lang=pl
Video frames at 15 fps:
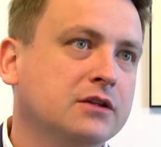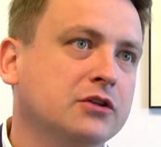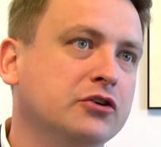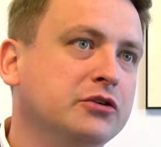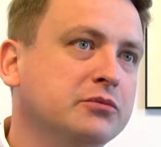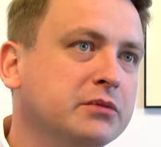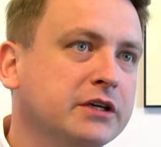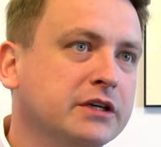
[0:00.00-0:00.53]

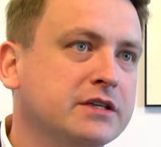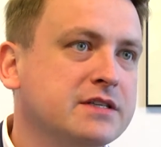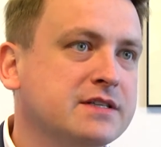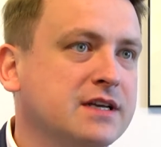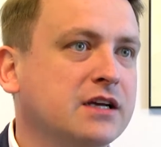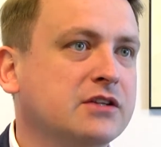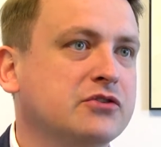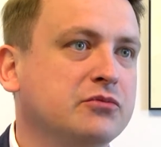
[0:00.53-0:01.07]
No i my
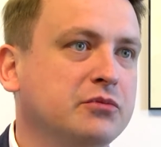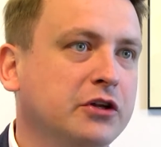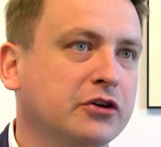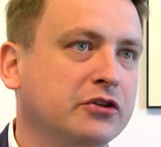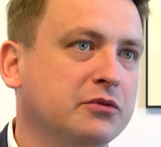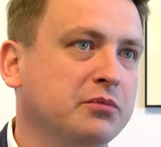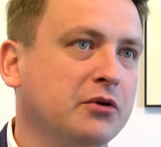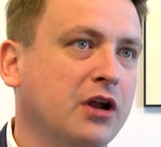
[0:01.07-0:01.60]
z akcją
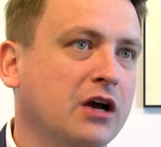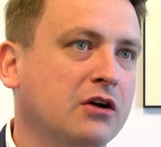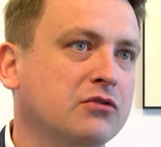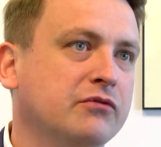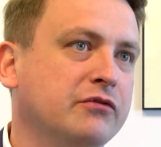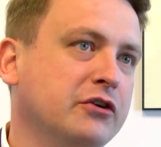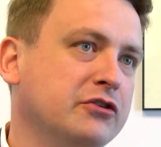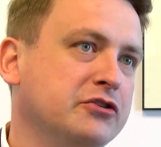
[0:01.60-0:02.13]
Miliony
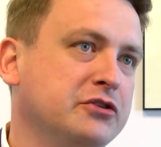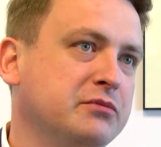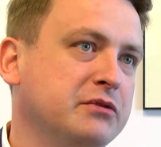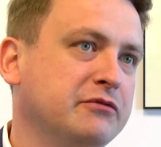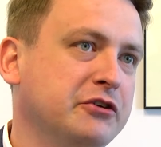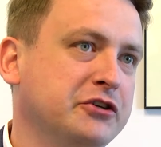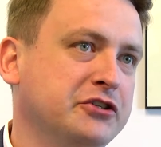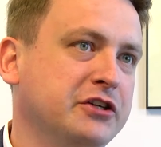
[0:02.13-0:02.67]
Polaków
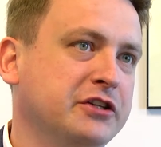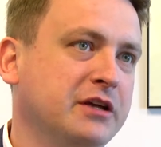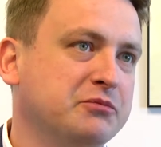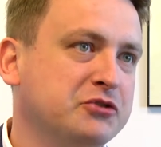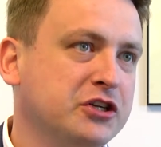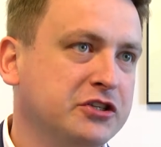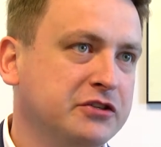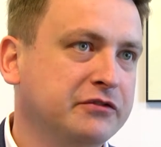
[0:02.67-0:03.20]
wychodzimy właśnie
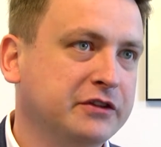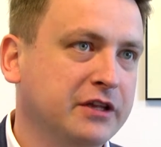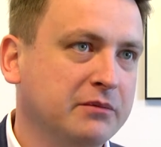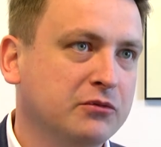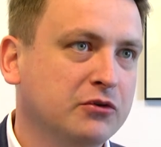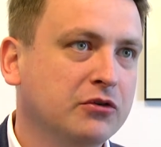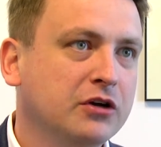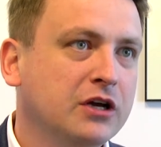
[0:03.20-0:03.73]
naprzeciw
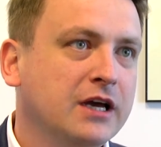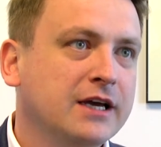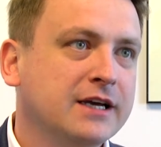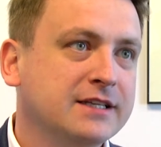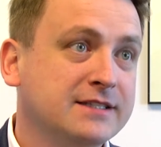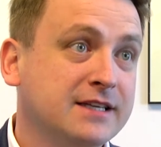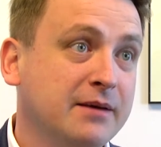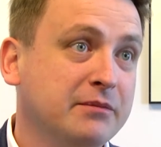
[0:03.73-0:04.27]
temu.
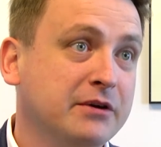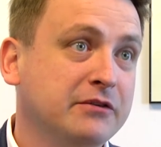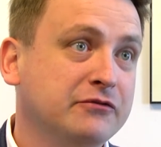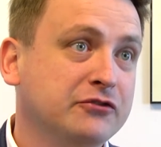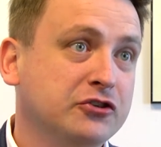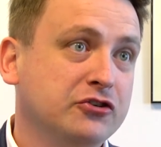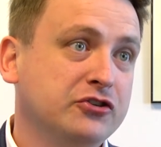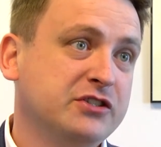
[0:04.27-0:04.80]
Chcemy
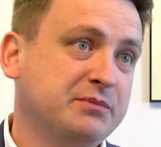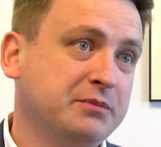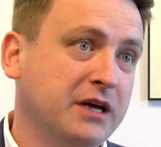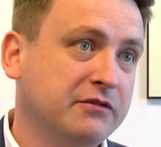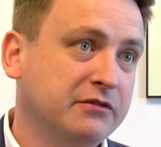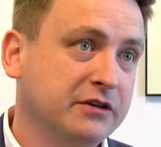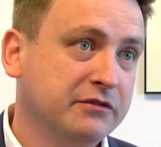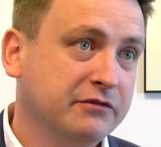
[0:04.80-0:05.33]
wziąć
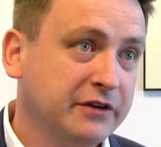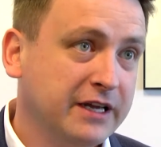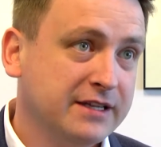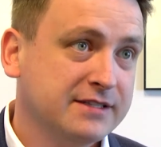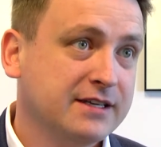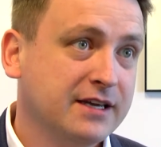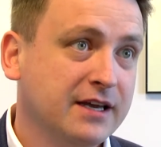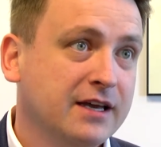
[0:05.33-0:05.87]
sprawy w
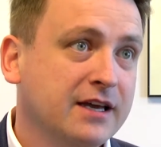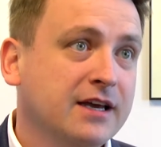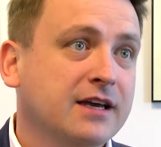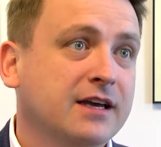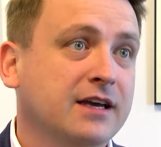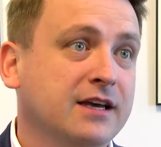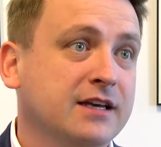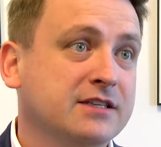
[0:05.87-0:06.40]
ręce,
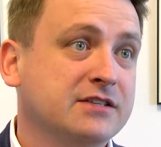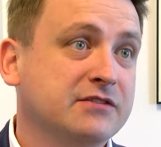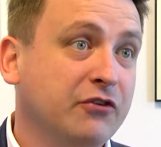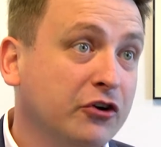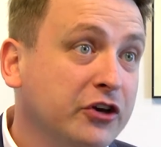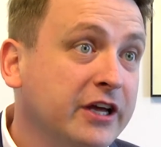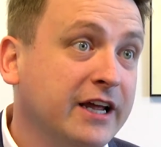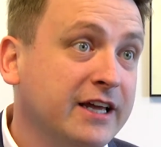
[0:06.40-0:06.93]
e,
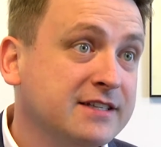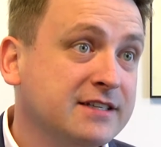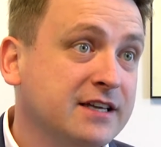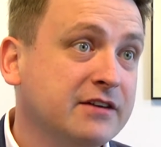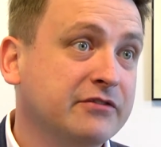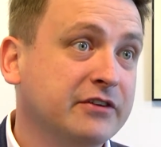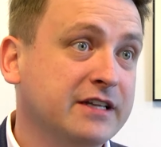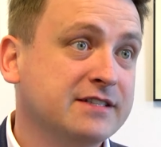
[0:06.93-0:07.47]
swoje
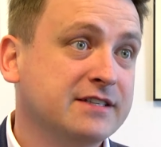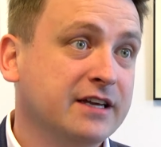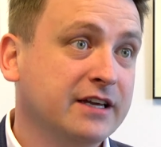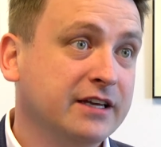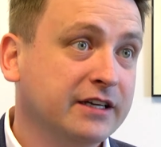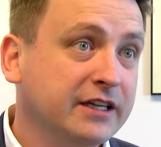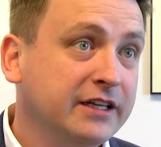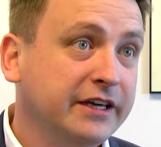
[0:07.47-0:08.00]
ręce, w
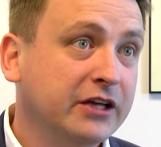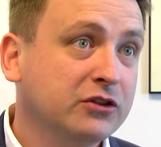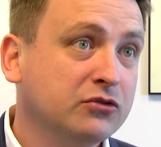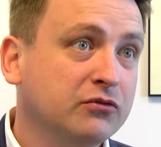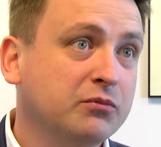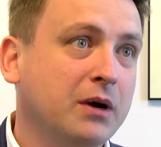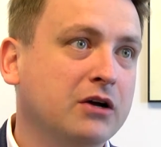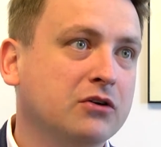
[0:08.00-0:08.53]
ręce
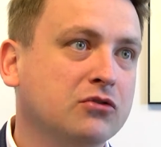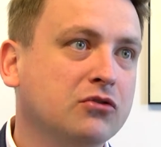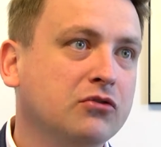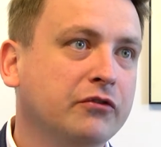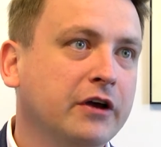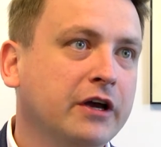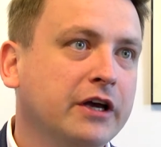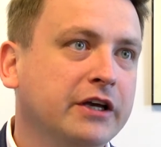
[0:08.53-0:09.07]
klientów
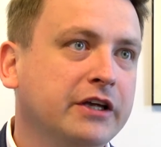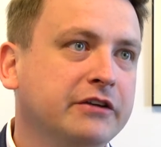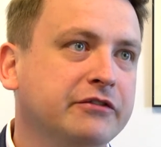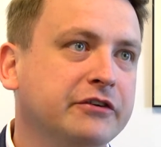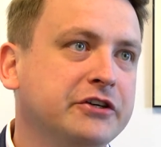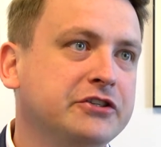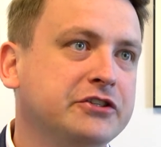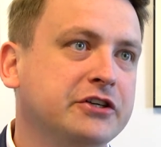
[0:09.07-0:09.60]
banków i
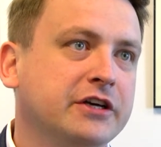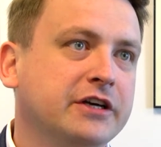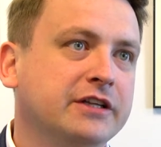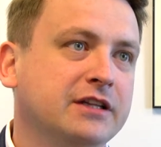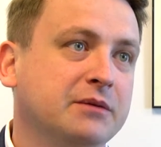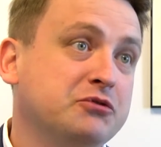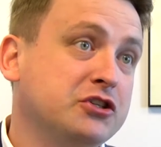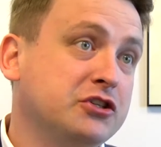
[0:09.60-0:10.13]
wyjść
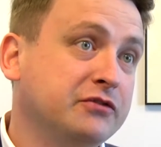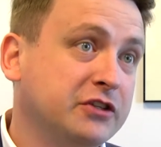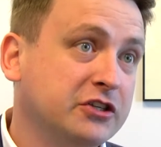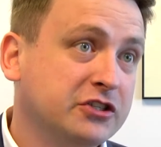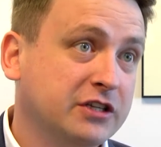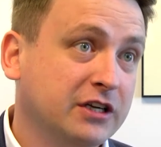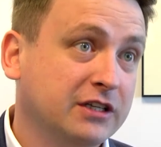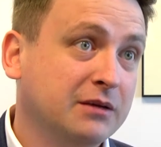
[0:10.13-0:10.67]
naprzeciw
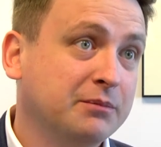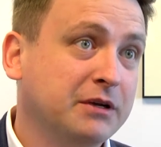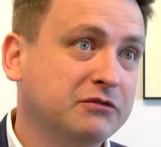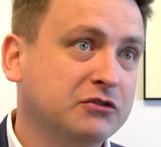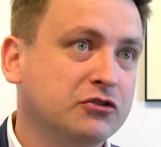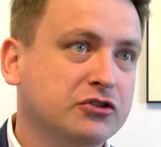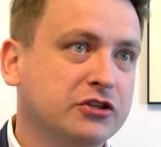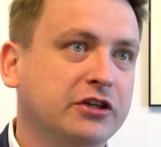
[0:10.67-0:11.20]
też tak
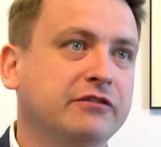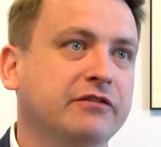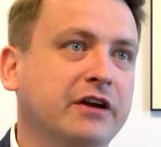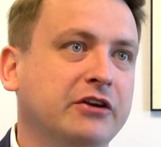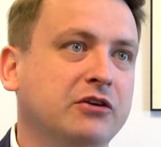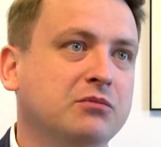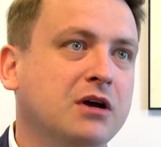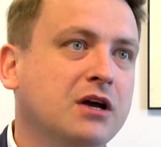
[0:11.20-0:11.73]
naprawdę
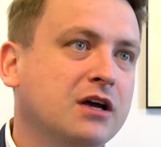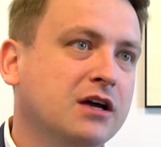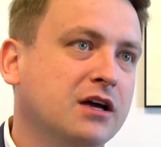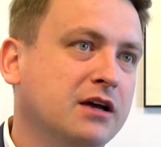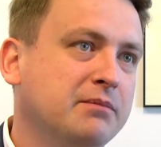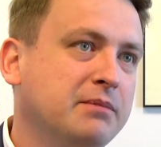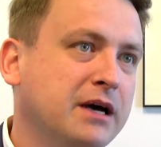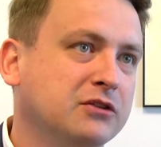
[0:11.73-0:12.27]
oczekiwaniom
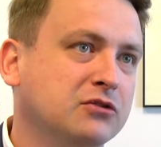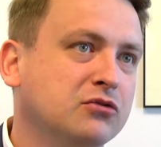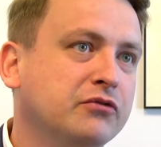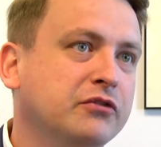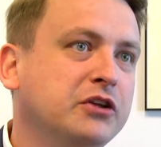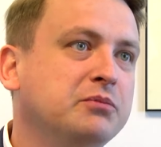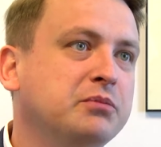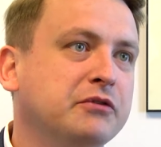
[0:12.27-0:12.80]
e,
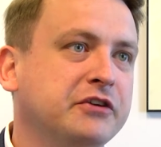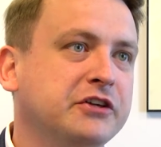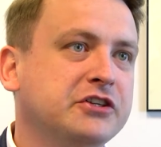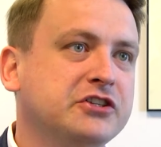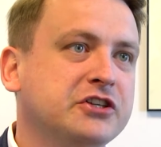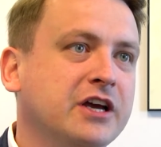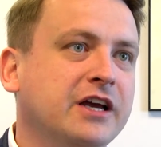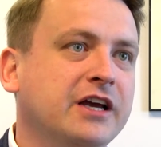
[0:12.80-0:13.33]
banków i
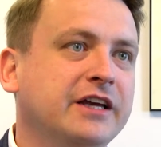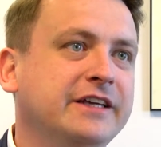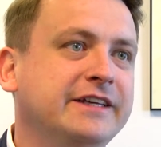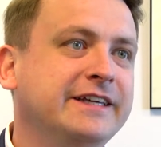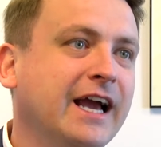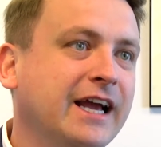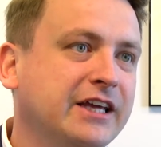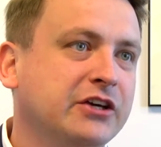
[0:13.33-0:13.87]
powiedzieć,
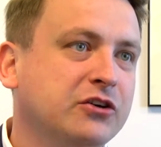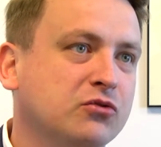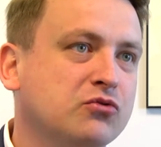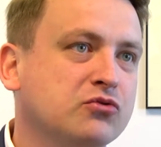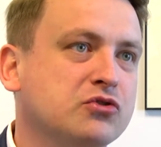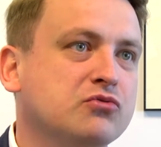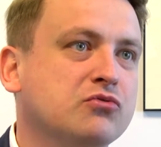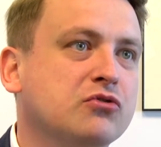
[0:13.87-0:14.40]

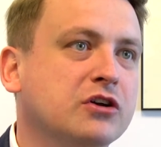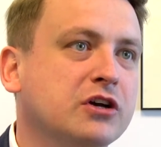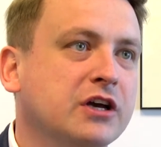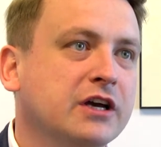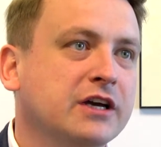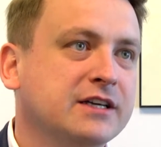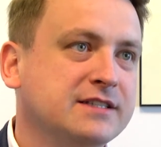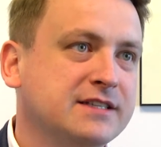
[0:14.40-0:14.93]
jakich usług
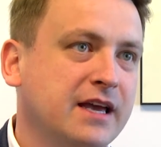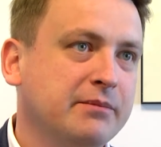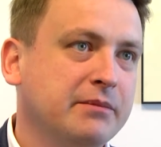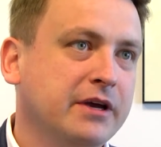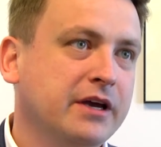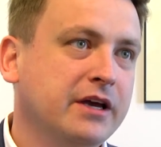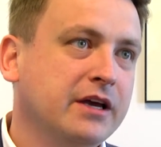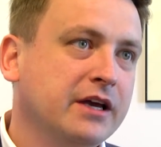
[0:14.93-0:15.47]

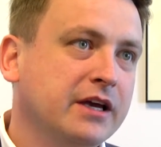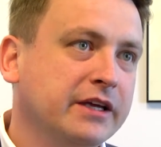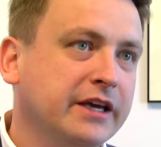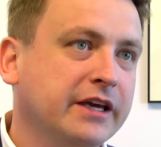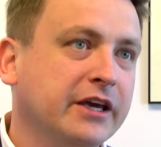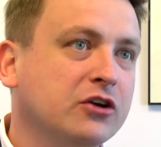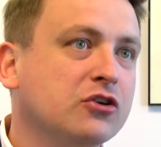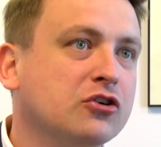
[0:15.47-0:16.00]
chcemy,
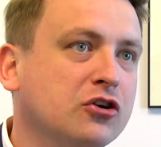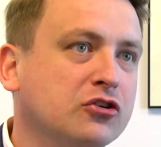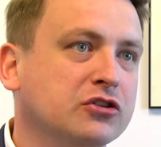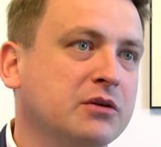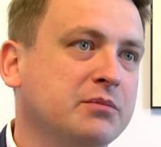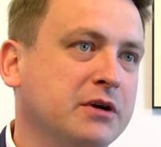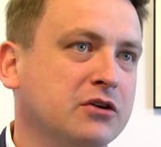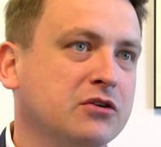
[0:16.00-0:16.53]
jakiego
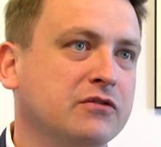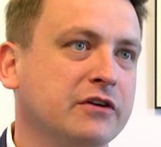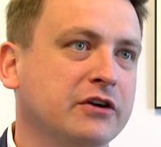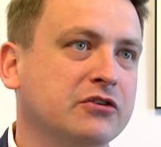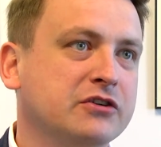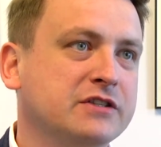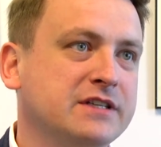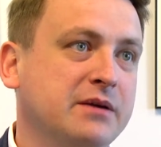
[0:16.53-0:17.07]
konta
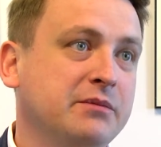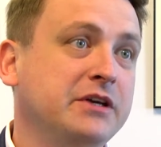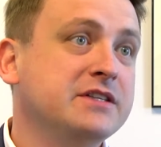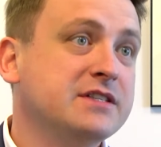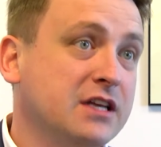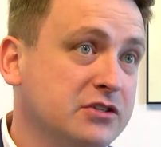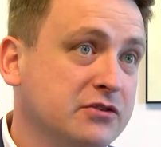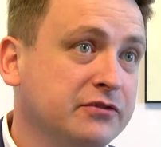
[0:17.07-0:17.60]
bankowego chcemy
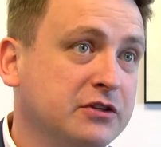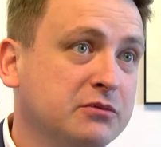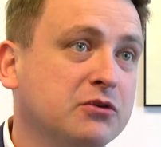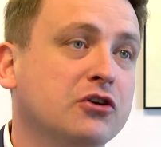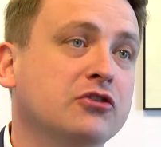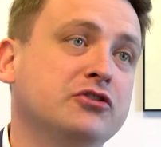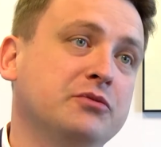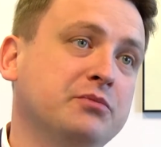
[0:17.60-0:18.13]
i za co w
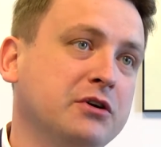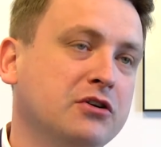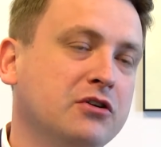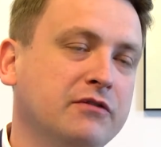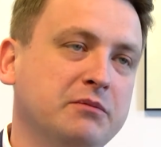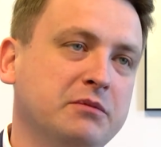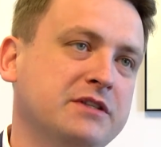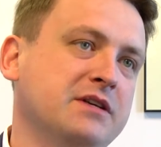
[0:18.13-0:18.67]
tym koncie
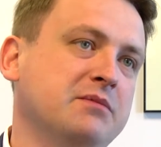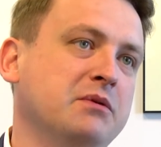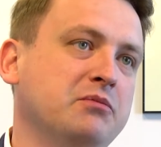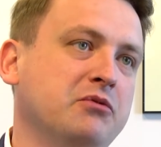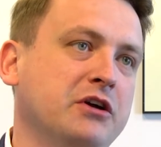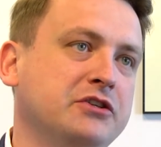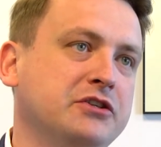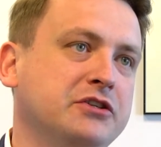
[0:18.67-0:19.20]
bankowym chcemy
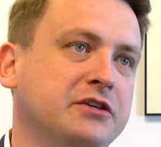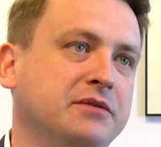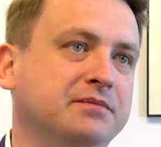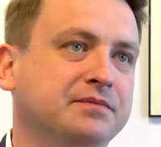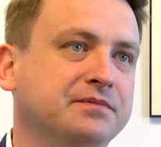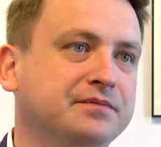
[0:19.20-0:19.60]
płacić.